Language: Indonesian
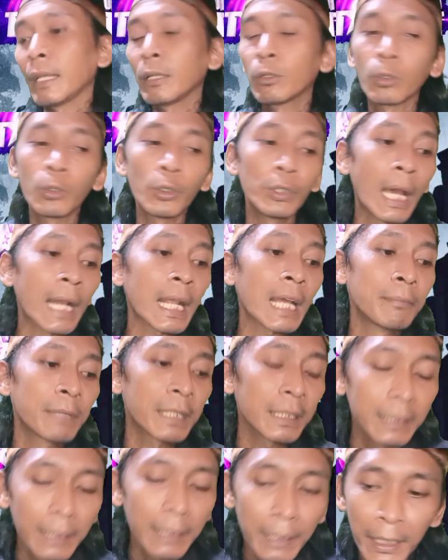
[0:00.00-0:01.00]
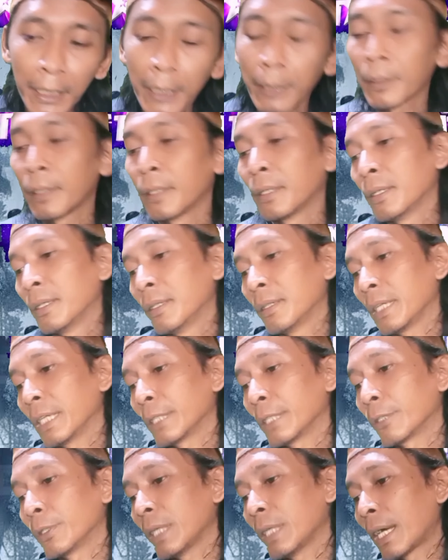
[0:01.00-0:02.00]
kudu jarah meren ya
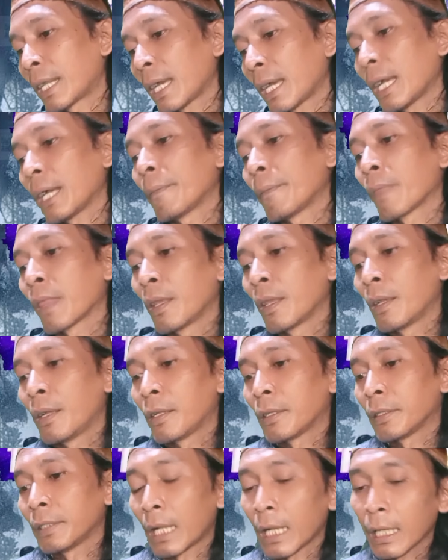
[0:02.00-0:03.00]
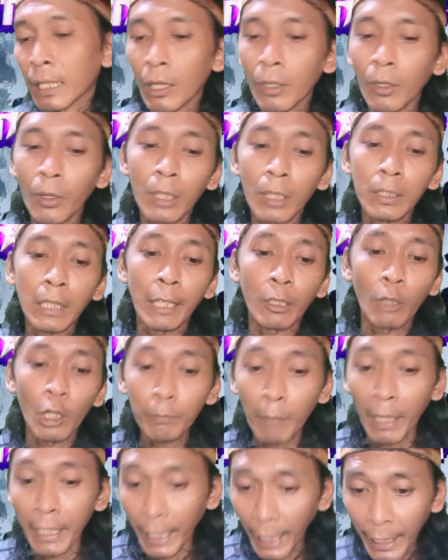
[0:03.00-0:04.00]
gitu jarah jarah kakolot aikot
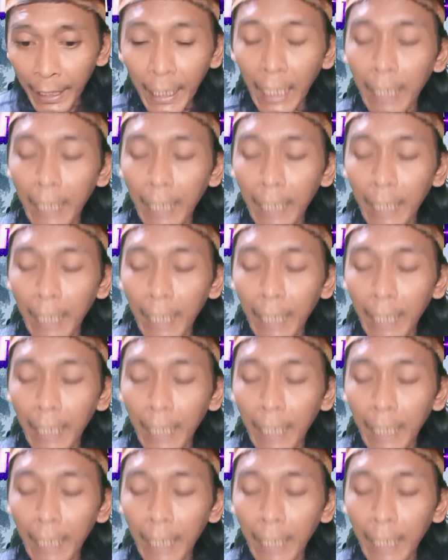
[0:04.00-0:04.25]
mah ya keneh